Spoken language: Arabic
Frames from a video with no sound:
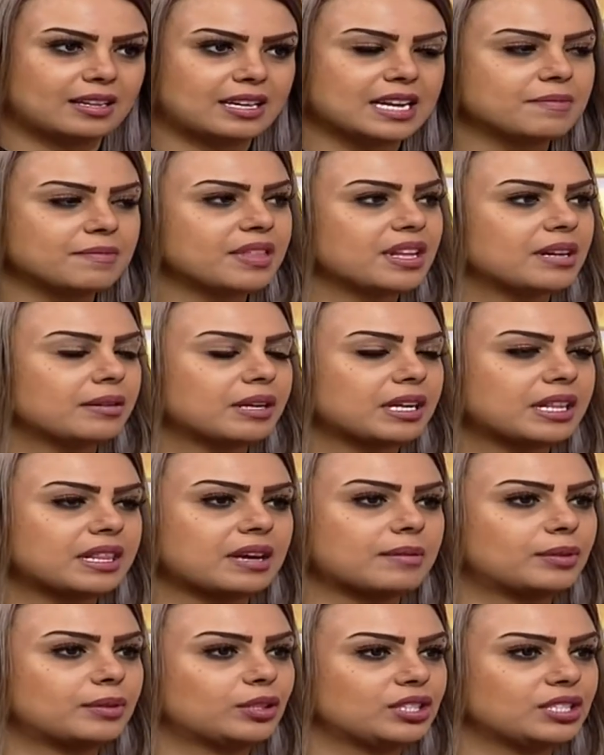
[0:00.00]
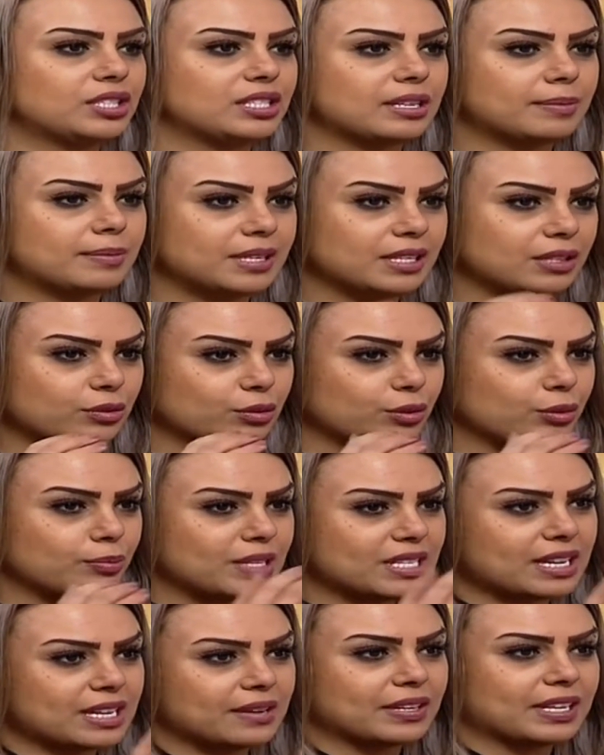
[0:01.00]
يعني مثلا اخذ 24 70 تكون
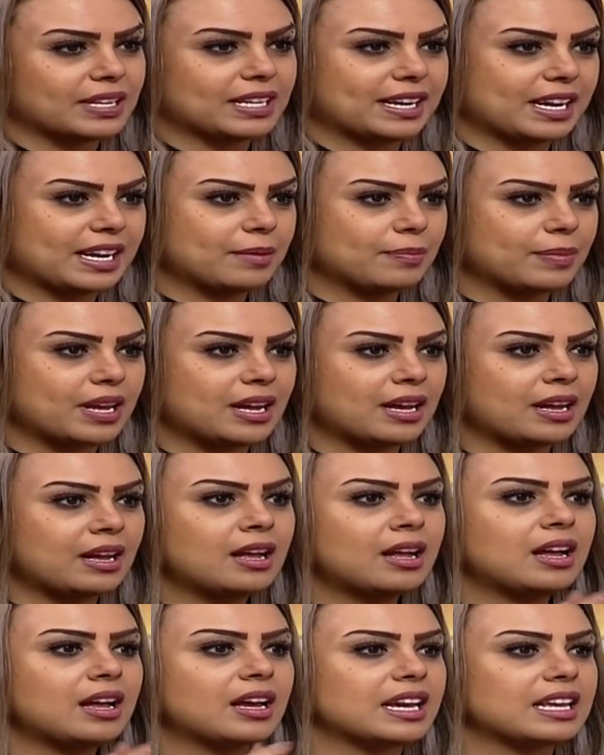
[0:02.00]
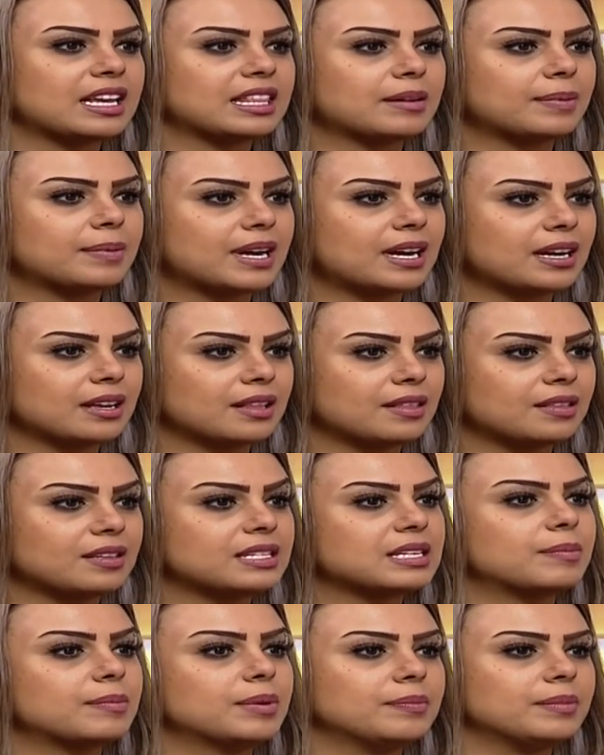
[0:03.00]
المسافه قريبه اذا باخذ
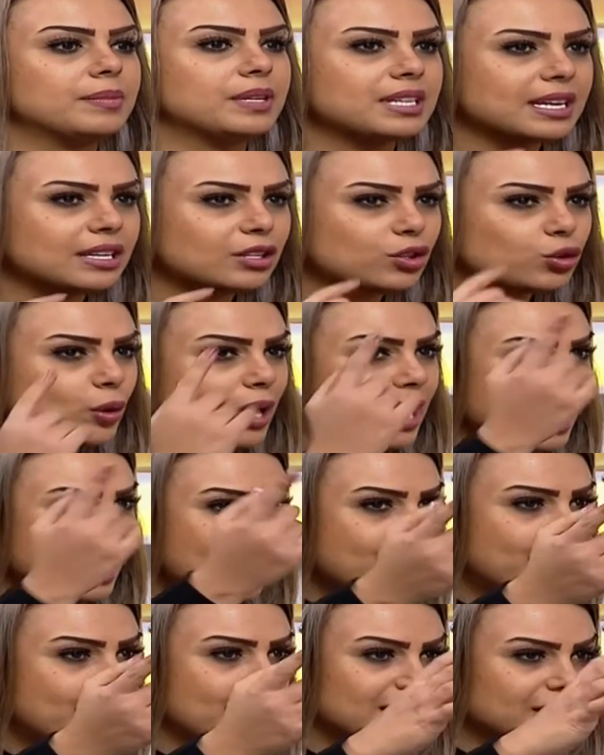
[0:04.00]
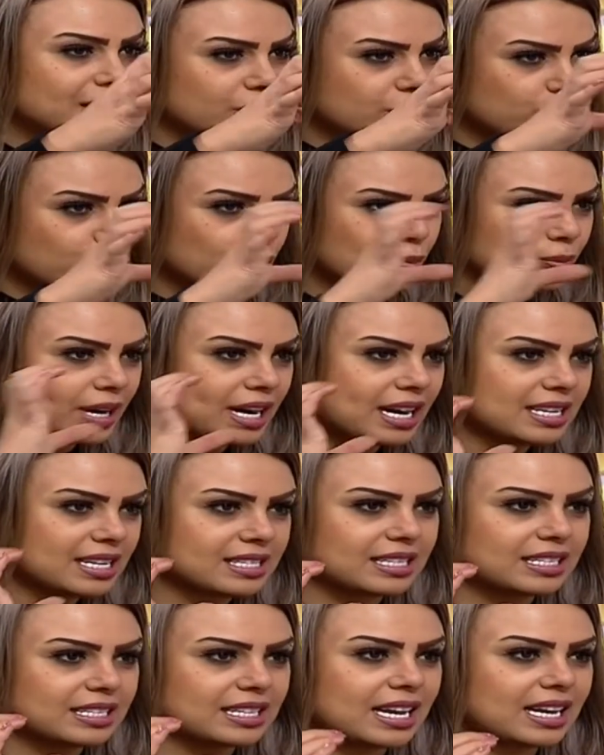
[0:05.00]
70 200 شويه ابعد الزوم راح
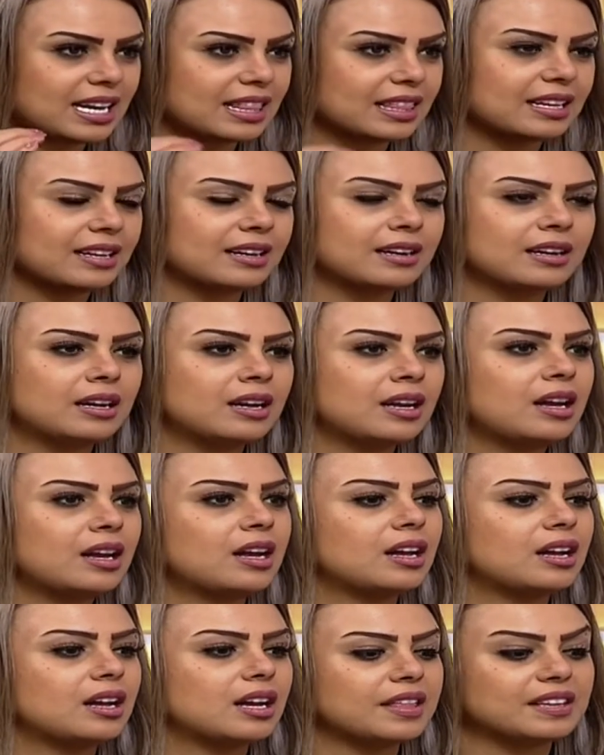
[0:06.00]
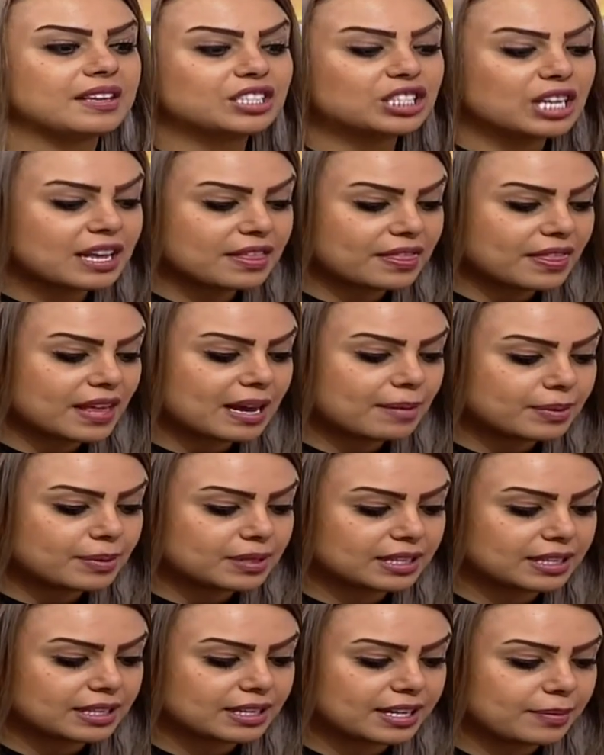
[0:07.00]
اصيده اكثر اذا شيء
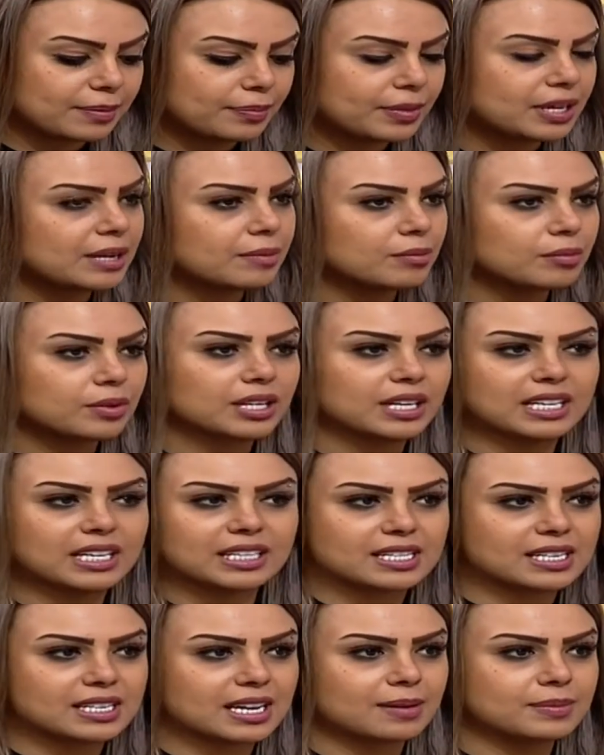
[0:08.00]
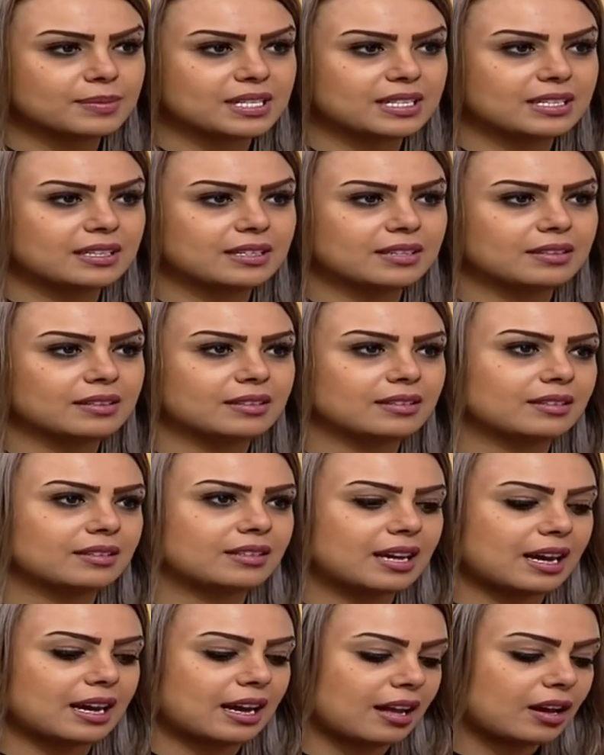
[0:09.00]
ثابت قريب مني ممكن عدسه 50
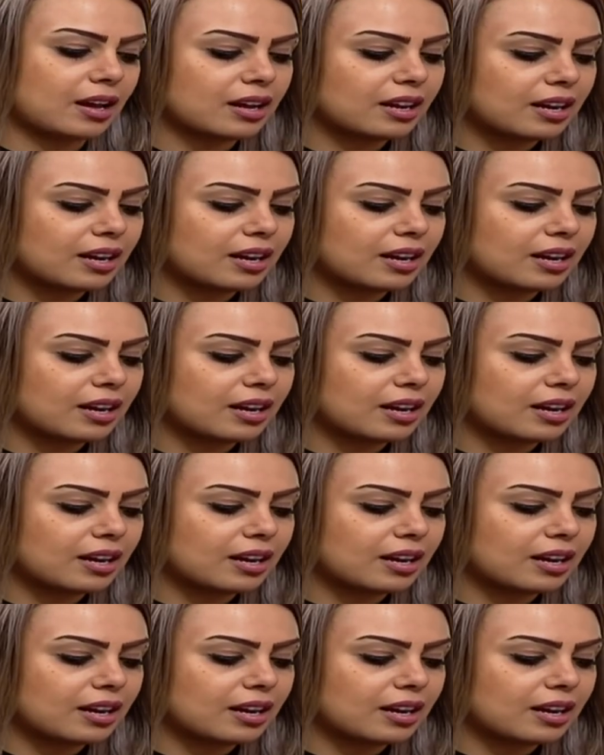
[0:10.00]
انه